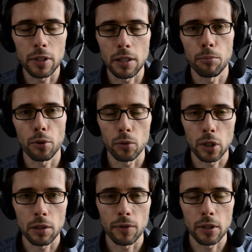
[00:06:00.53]

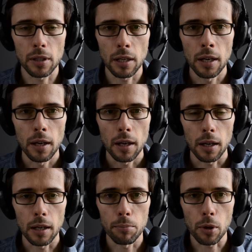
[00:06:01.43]
występują rzeczywiste
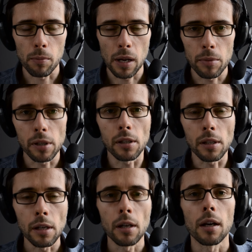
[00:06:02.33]
e, problemy i